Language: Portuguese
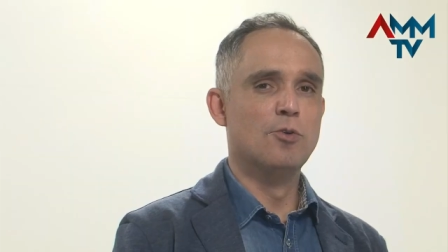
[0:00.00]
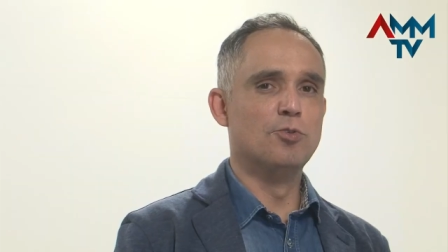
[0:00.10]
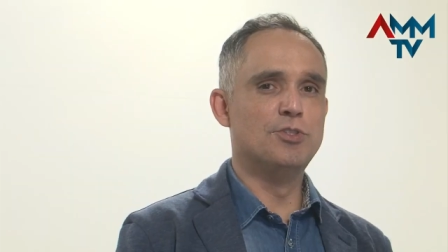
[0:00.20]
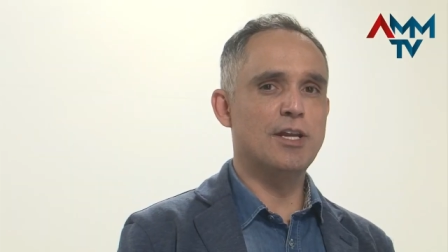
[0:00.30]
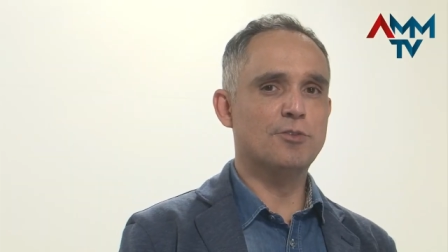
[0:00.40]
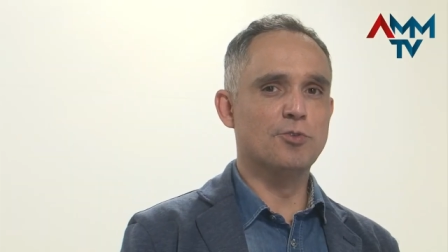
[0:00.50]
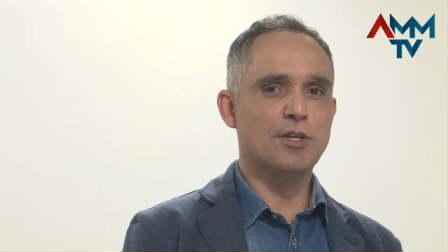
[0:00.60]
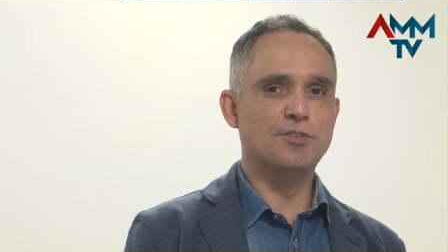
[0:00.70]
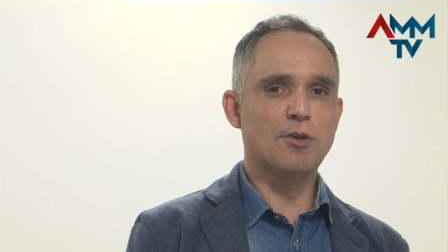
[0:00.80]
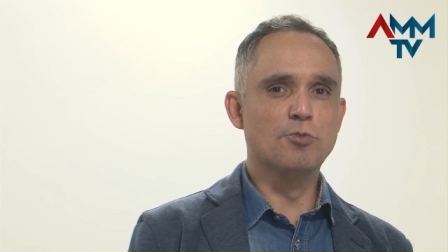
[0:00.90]
O diretor
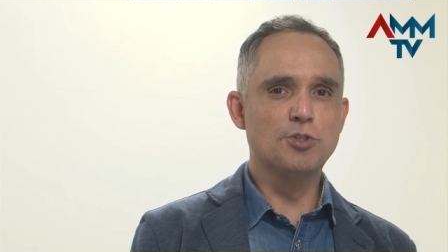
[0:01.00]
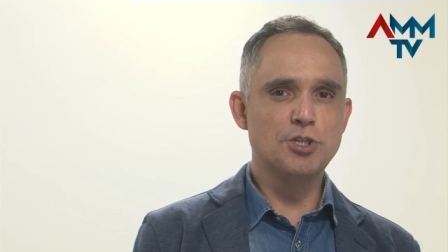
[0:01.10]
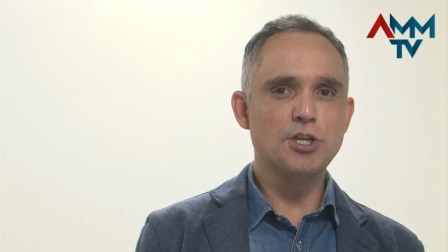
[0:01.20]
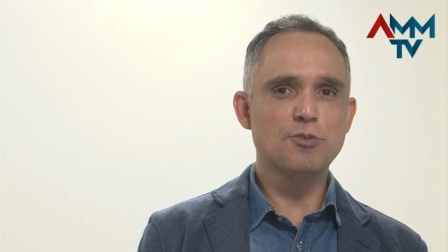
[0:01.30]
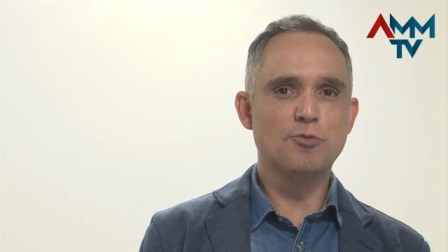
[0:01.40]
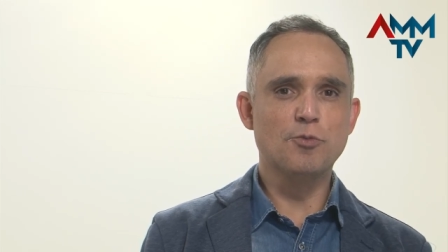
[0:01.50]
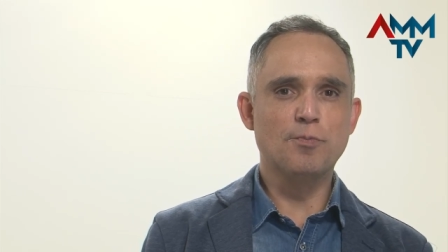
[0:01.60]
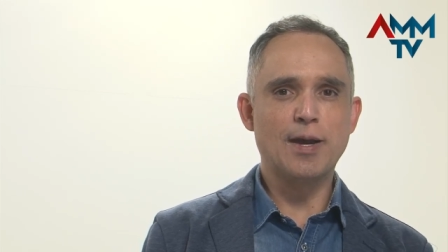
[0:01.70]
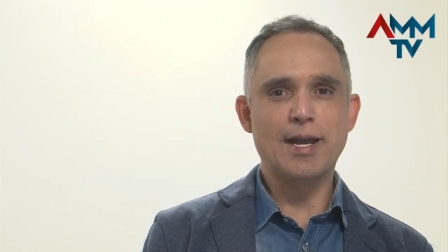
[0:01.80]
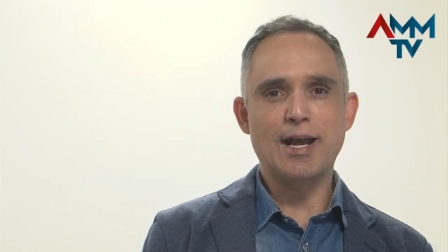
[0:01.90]
executivo
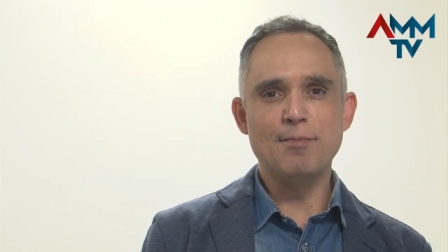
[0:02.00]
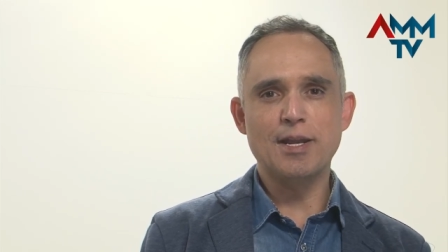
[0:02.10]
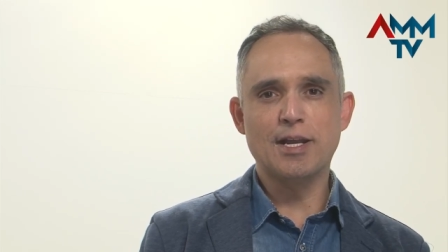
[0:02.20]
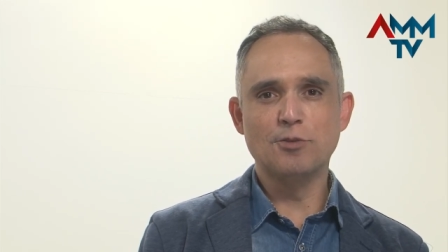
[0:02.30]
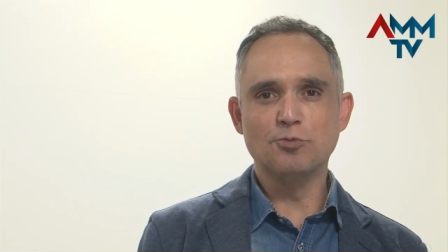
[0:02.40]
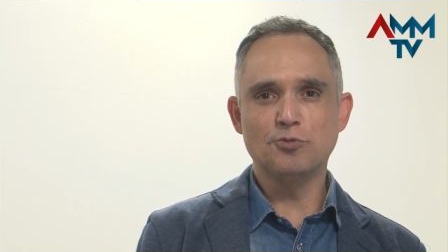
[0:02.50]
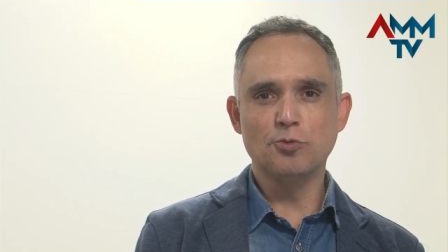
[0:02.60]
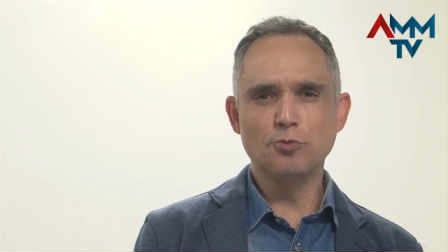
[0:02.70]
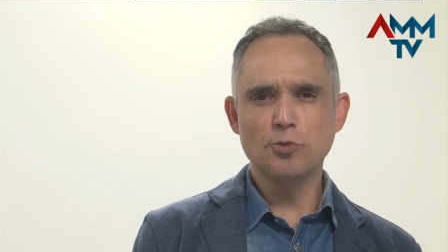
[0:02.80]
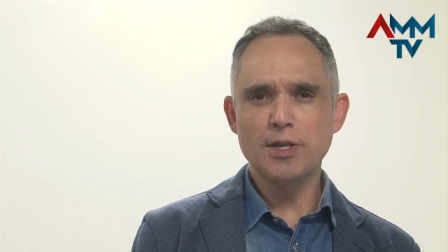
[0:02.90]
para a América do
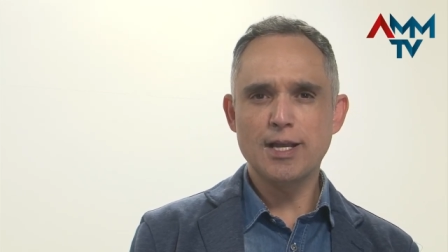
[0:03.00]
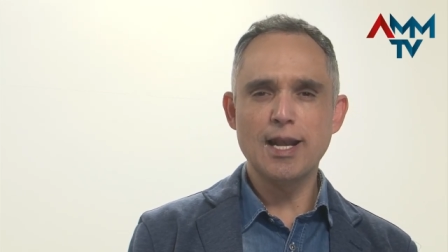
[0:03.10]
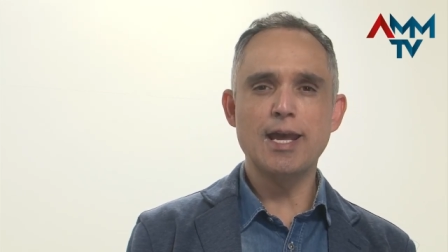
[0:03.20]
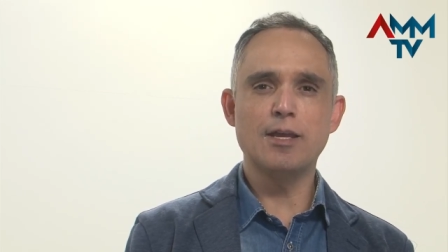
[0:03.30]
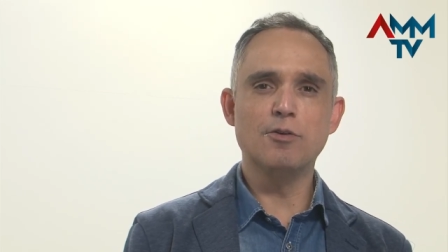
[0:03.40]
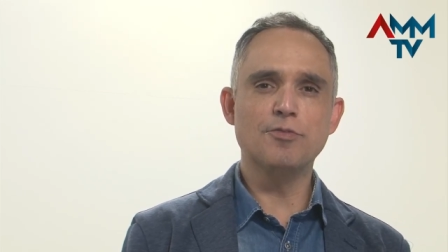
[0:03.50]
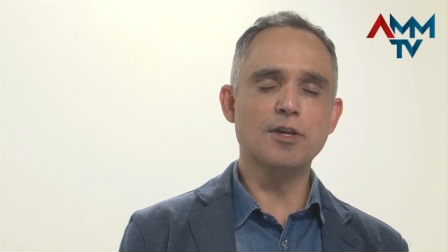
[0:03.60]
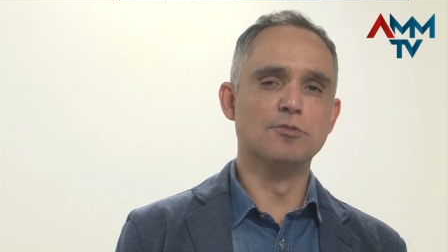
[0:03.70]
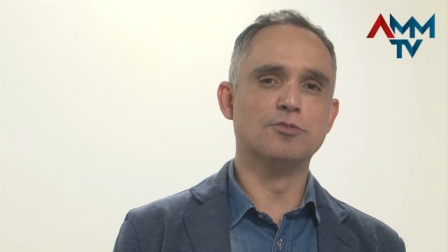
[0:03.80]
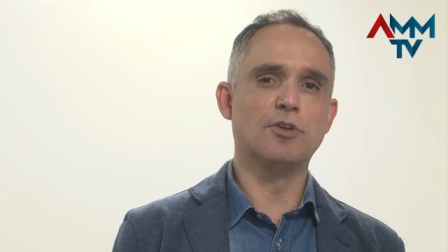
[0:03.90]
Sul do ICLEI,
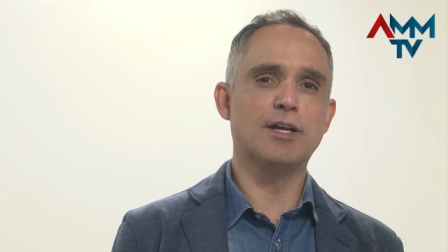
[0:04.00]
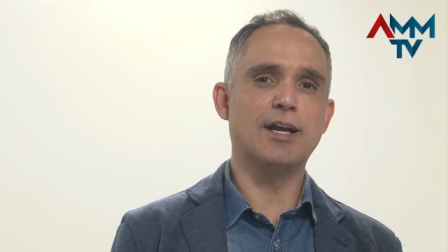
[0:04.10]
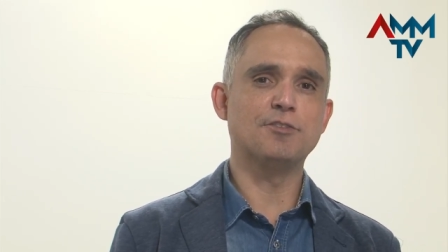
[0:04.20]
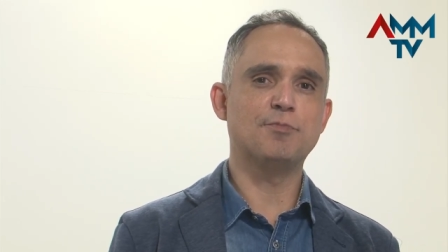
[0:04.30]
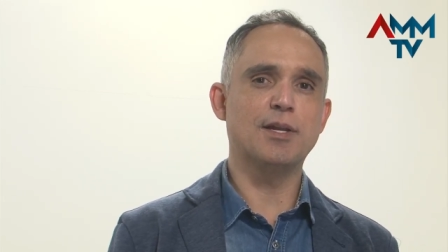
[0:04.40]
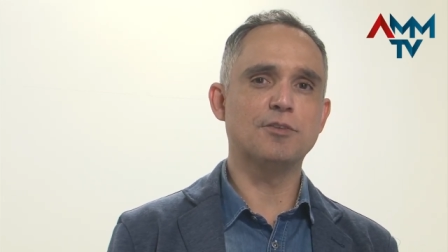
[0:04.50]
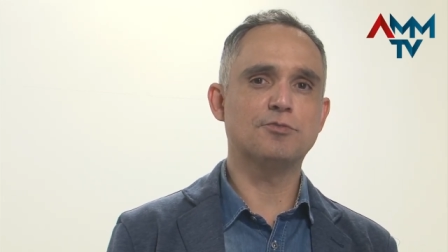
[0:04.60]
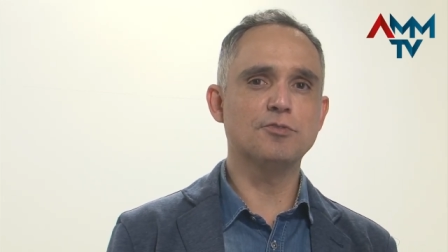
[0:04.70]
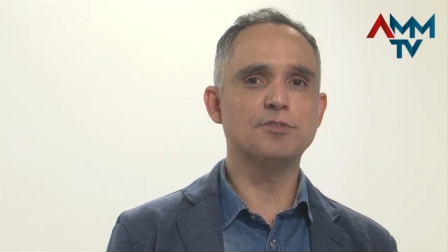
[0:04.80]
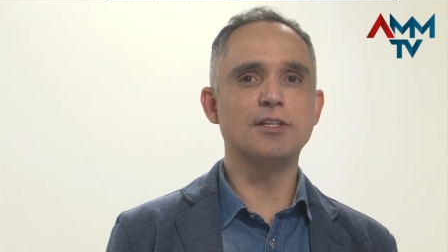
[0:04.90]
Governos Locais pela
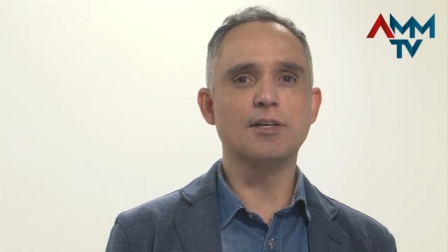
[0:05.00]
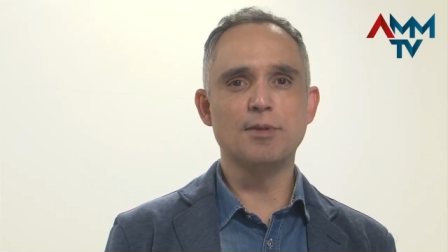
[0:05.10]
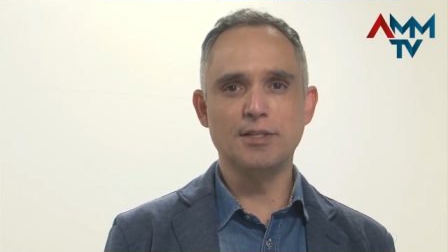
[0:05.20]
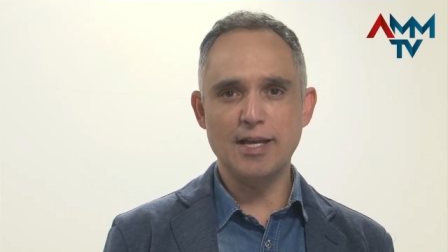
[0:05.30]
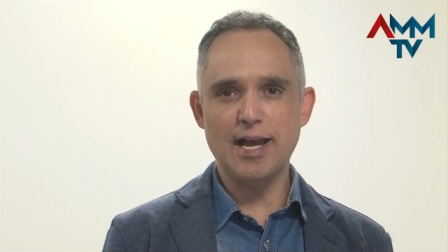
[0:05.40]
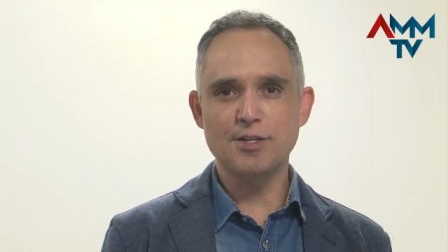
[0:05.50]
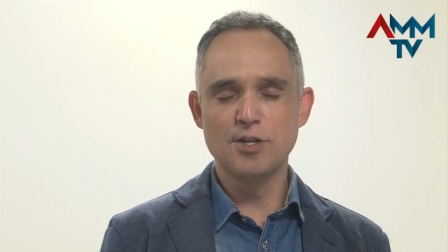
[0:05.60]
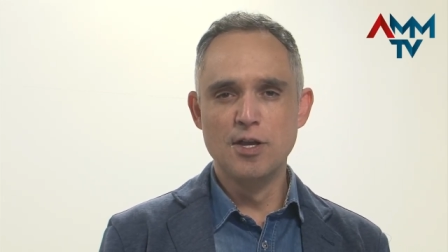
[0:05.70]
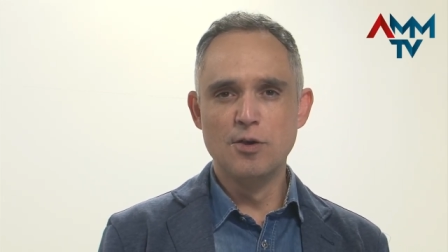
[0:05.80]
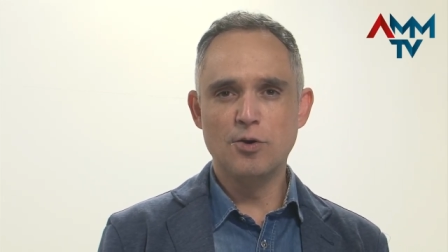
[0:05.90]
Sustentabilidade,
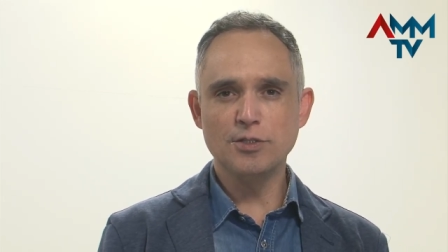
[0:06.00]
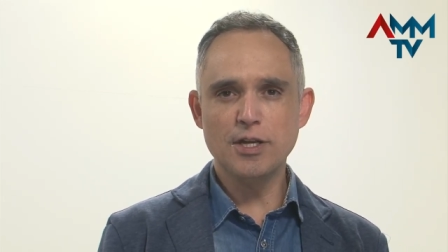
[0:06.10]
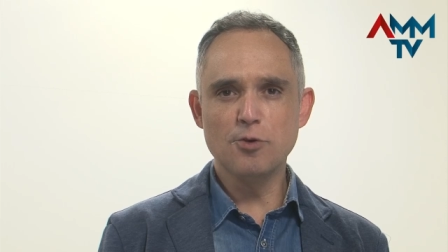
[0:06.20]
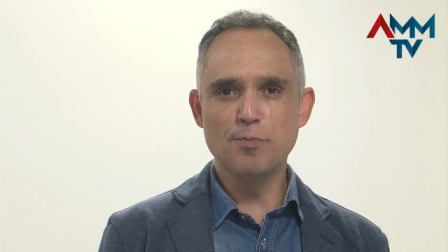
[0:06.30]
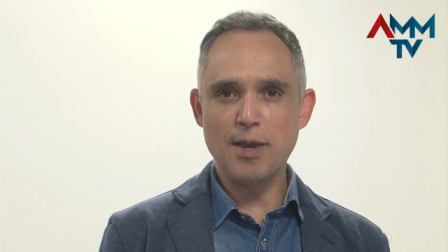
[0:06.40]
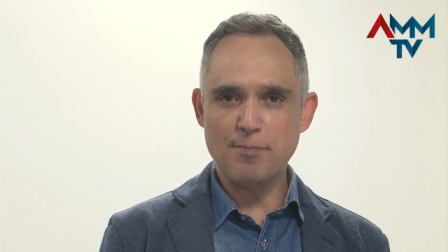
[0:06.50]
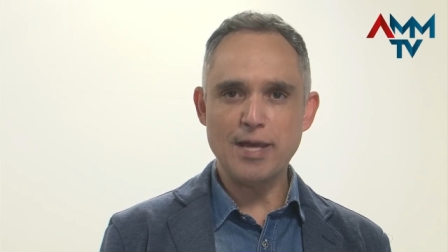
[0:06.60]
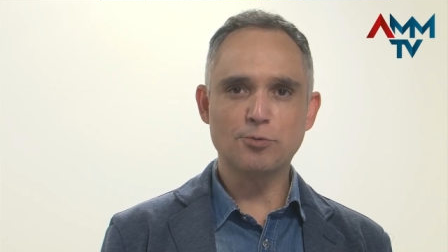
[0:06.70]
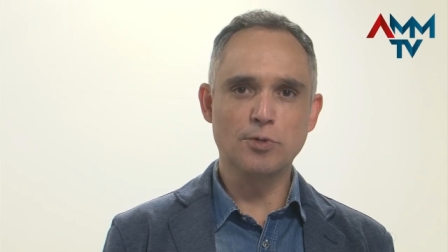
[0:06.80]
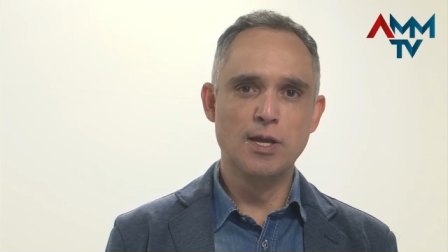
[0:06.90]
Rodrigo
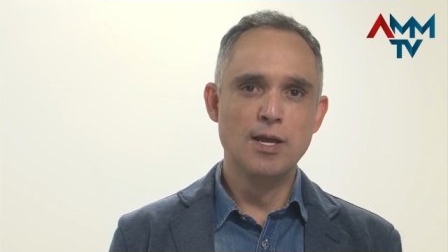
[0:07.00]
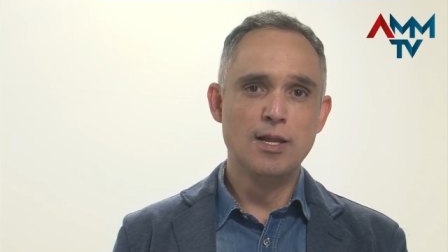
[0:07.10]
Perpétuo,